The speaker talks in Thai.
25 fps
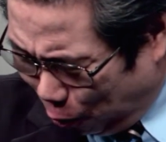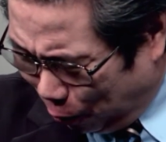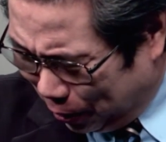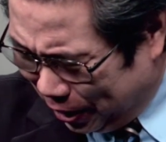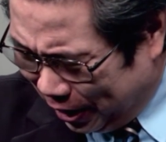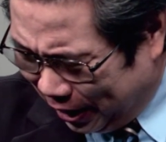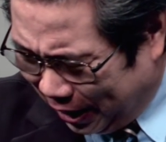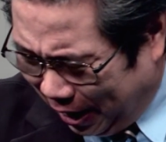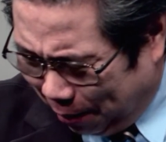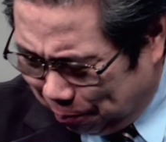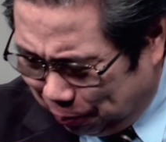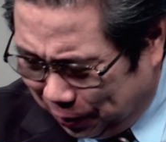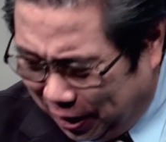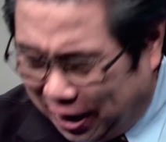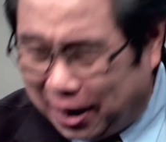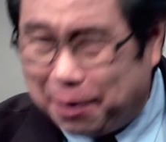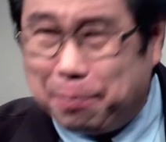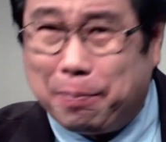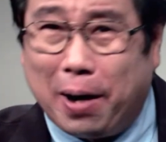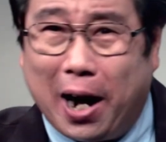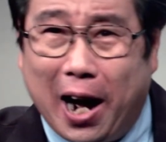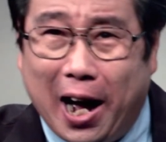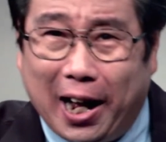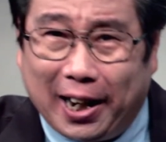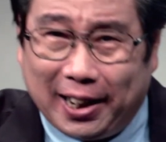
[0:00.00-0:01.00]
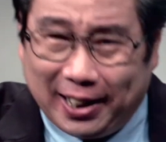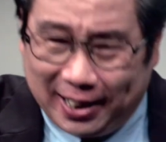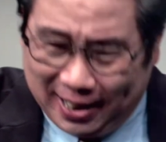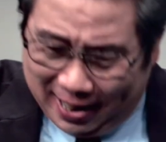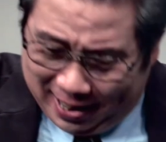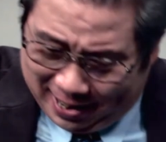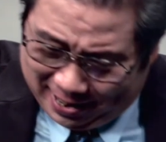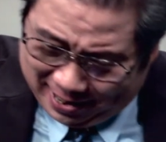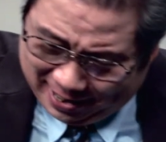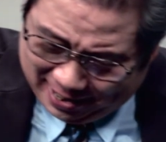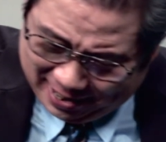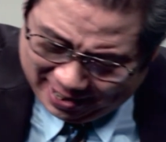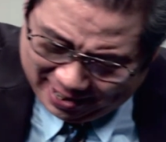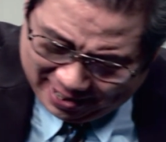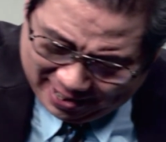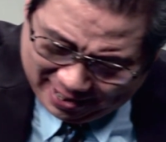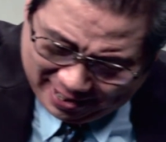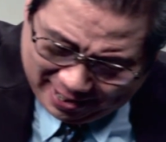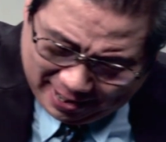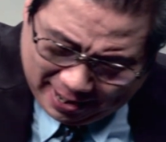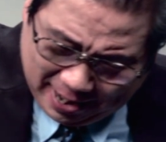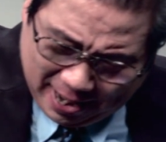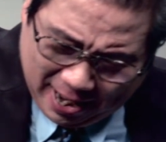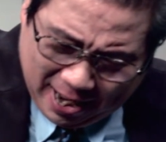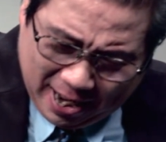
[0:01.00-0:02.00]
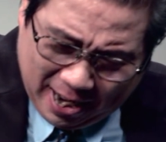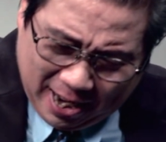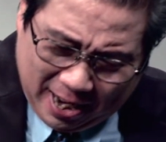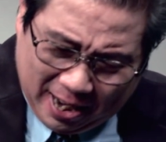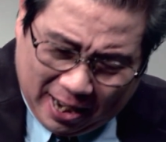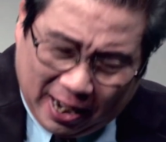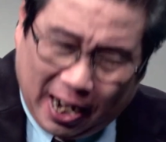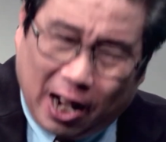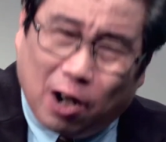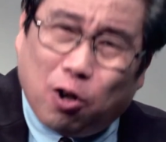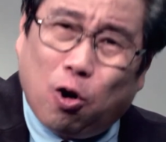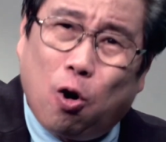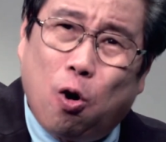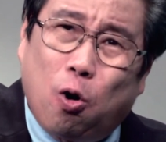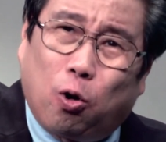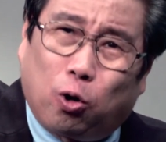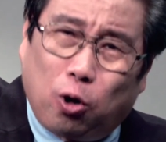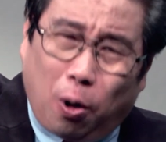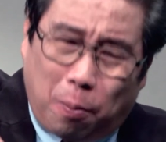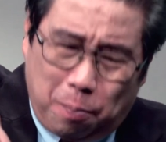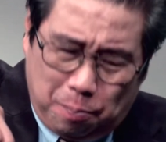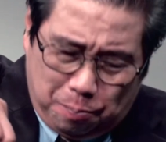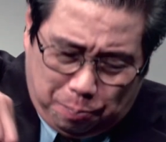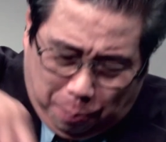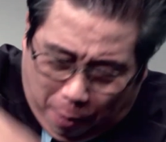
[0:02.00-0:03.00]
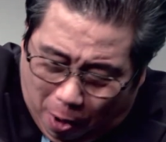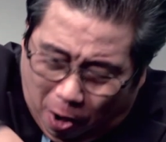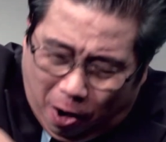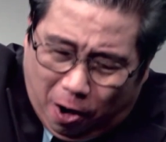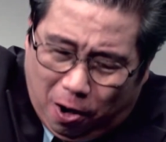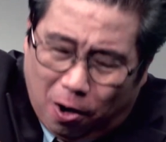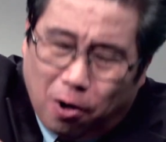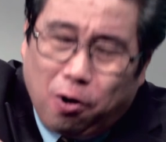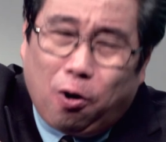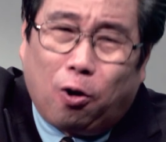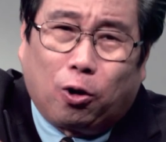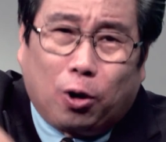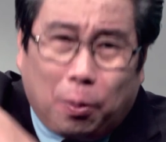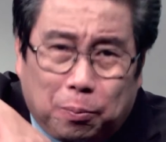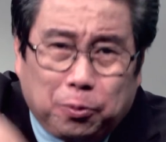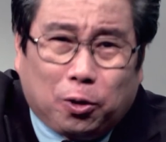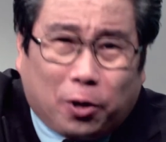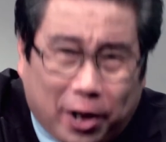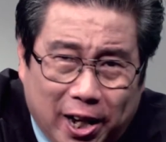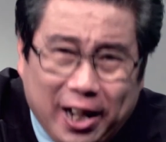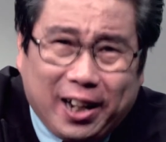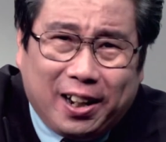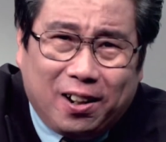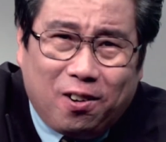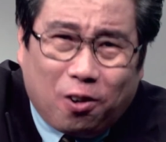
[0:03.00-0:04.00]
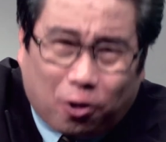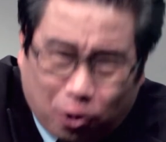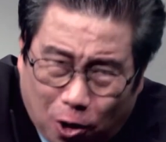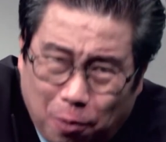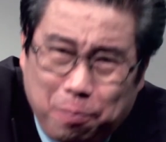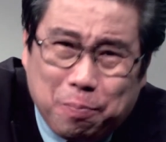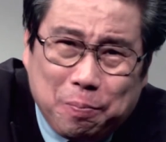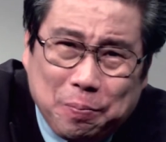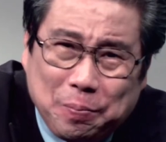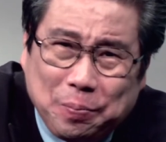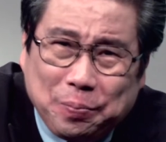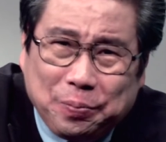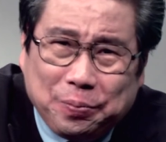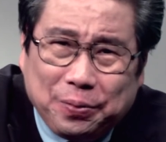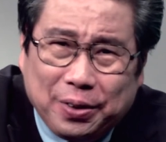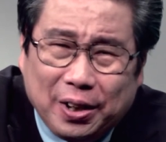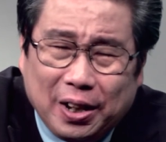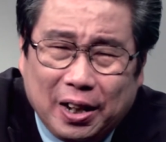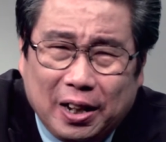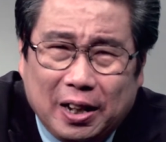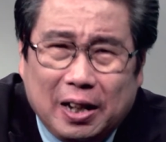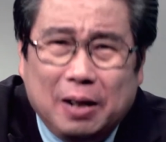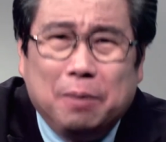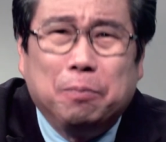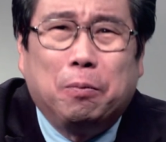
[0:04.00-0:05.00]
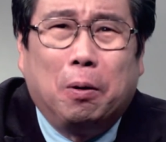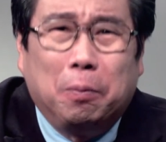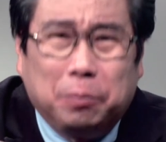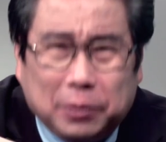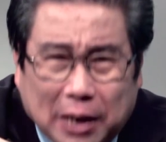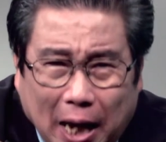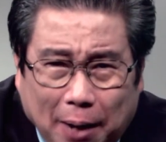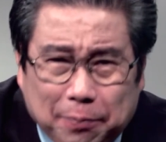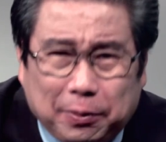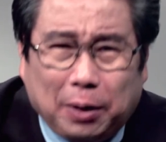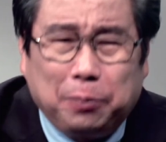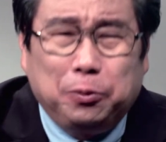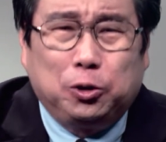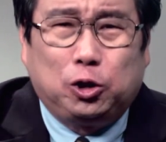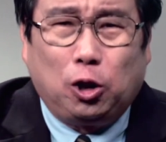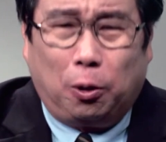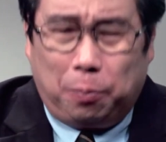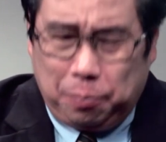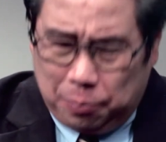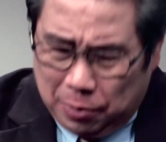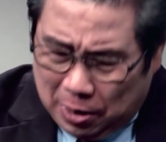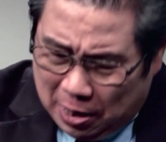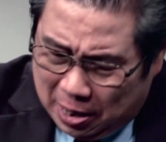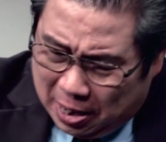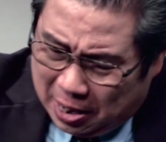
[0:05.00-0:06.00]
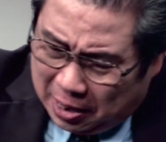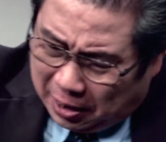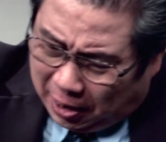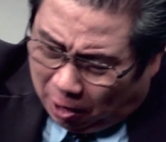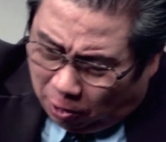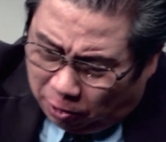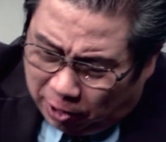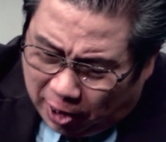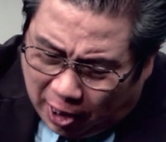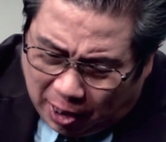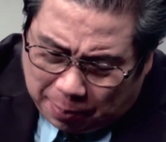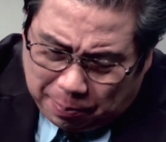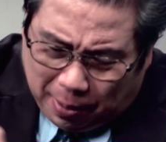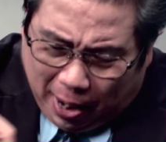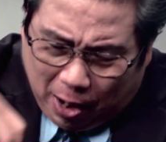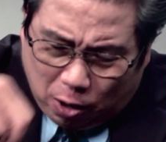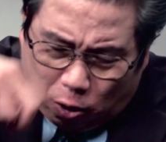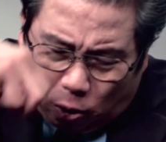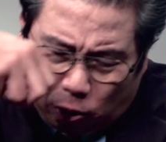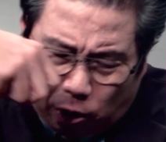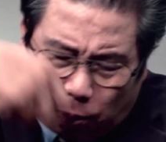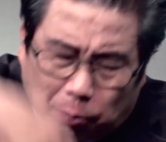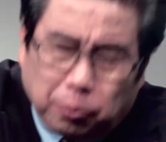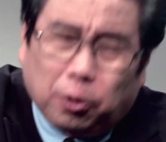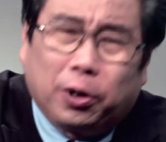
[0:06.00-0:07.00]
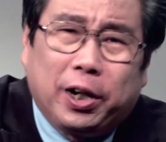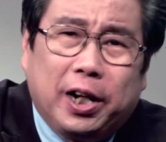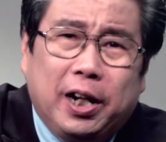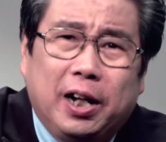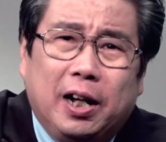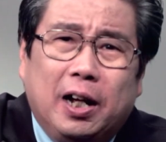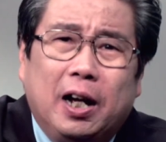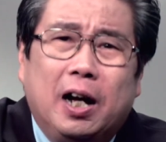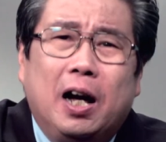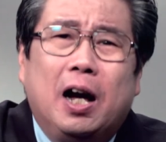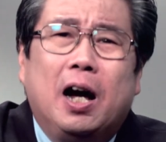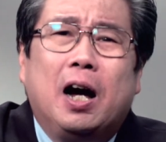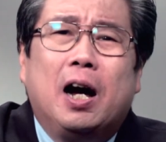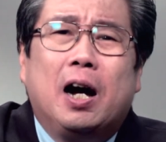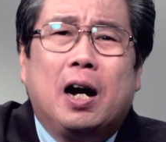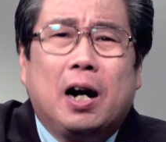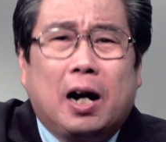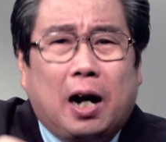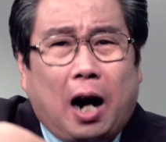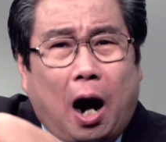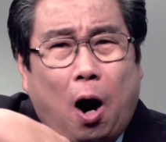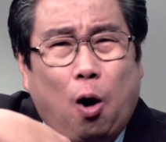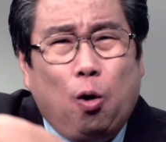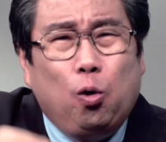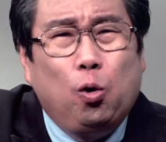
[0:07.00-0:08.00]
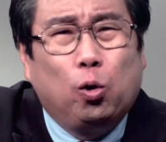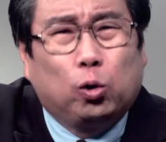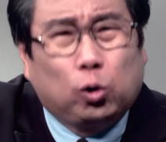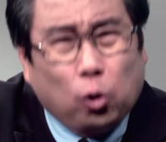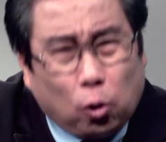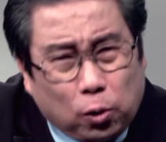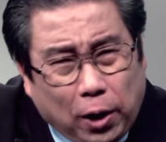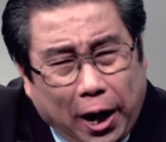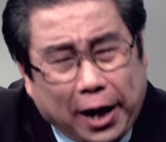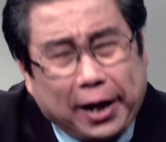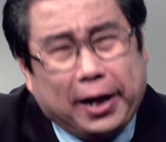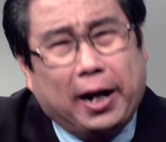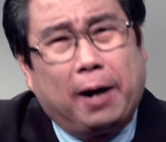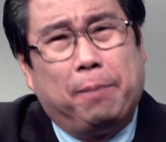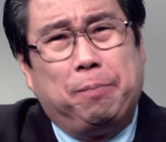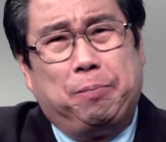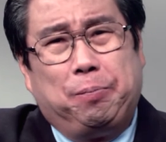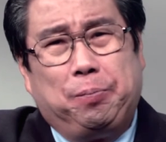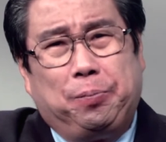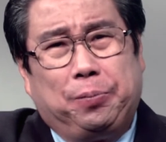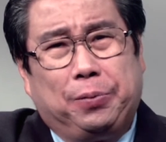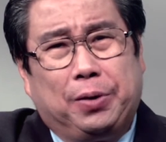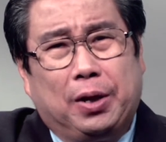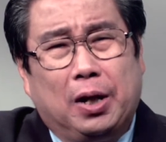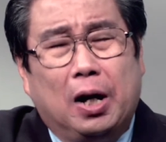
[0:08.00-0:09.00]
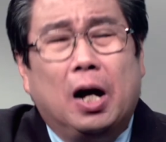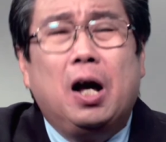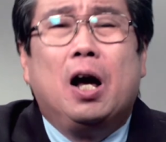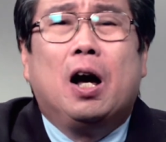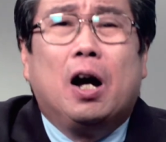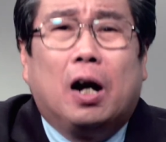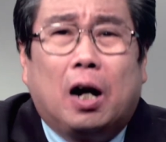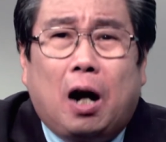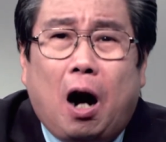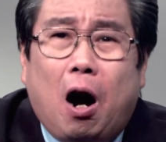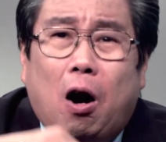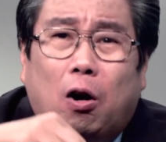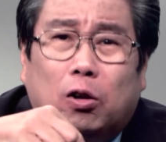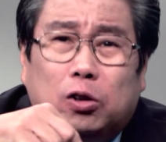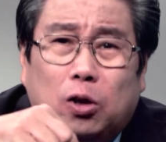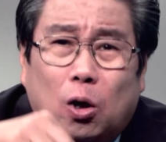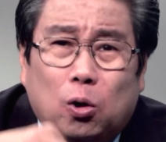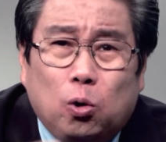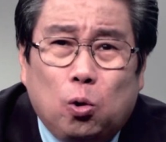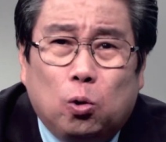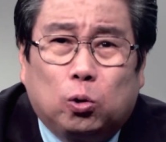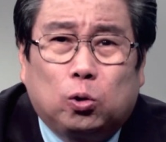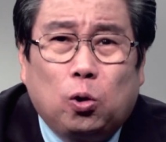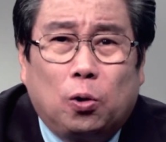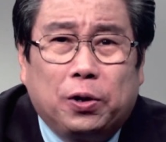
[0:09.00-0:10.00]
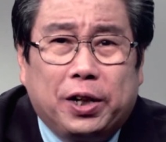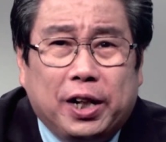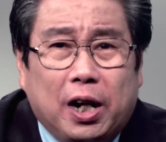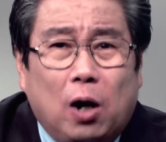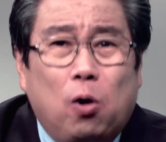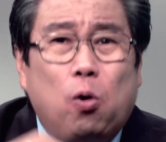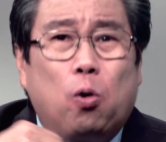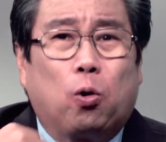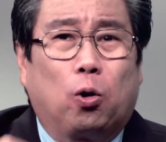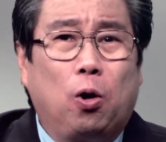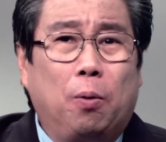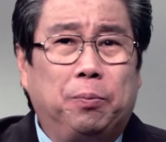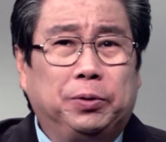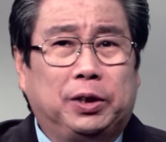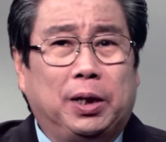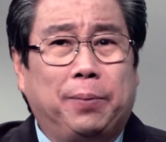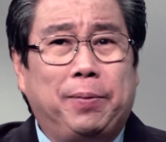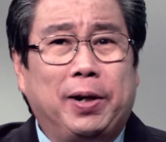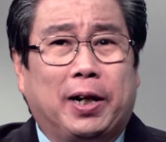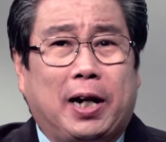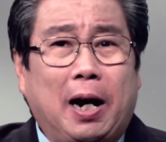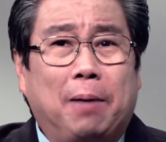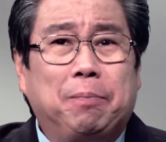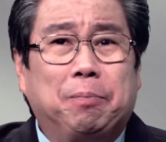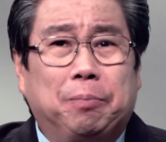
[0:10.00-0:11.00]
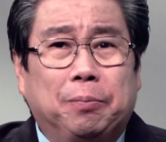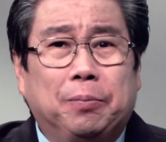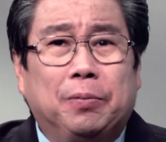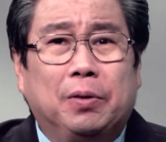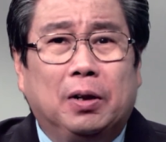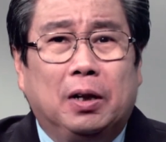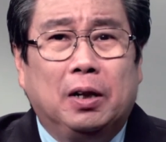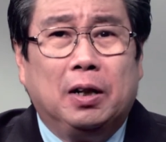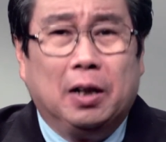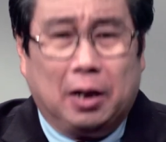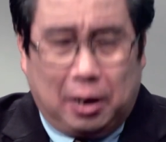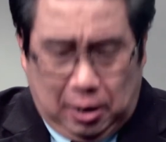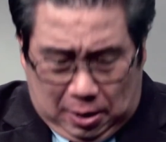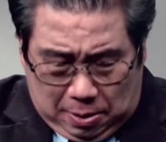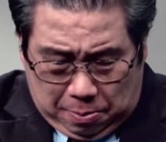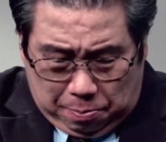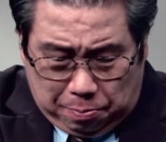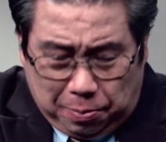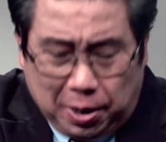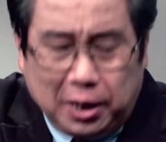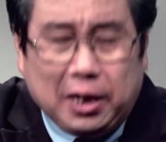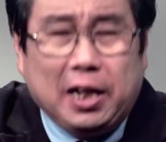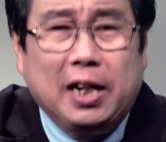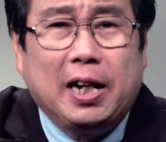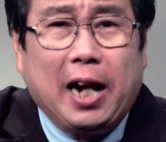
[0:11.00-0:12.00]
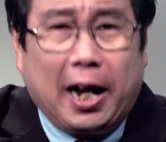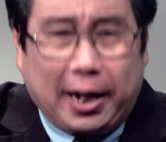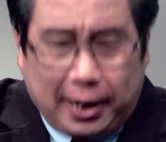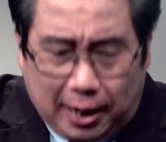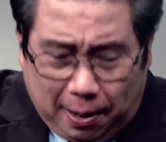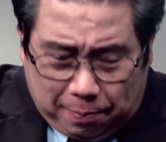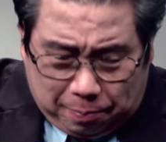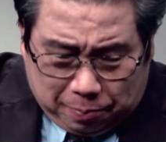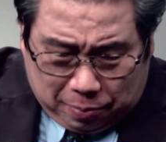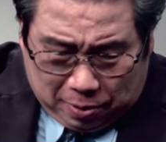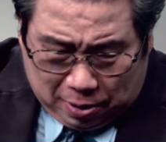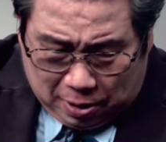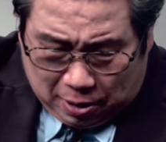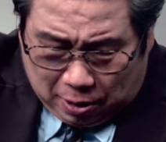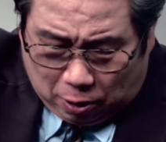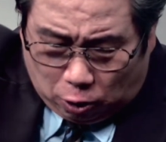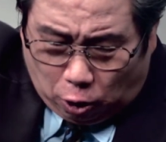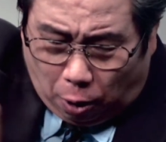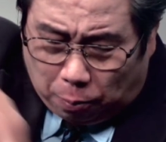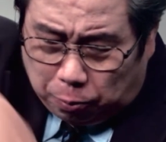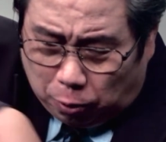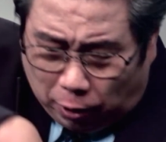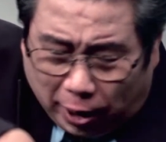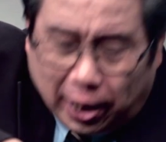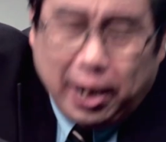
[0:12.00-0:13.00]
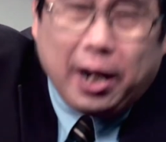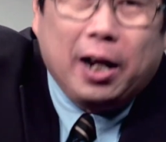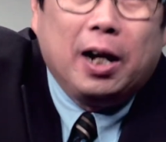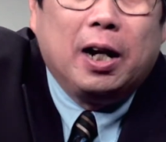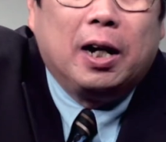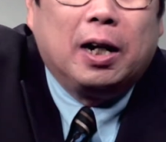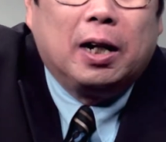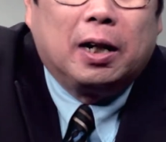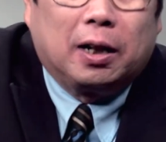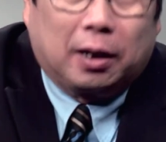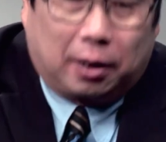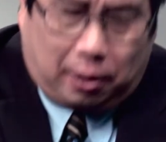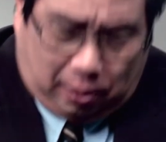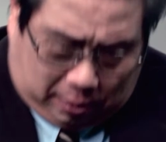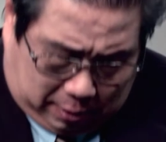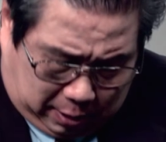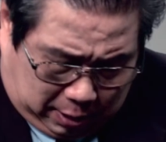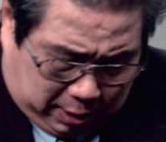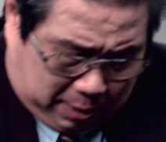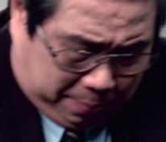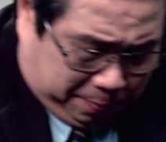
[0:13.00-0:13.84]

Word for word: คนหนึ่งครับเดินมาเดินเดินเดิน แล้วก็หกล้มปุ๊บหกล้มตรงนี้ หกล้ม ผมถามท่านผู้ชม เขาเดินมาหกล้มตรงนี้เขาลุกตรงไหนครับเขาก็ต้องลุกตรงที่เขาหกล้มใช่ไหมครับ มีที่ไหนครับล้มตรงนี้กระดึ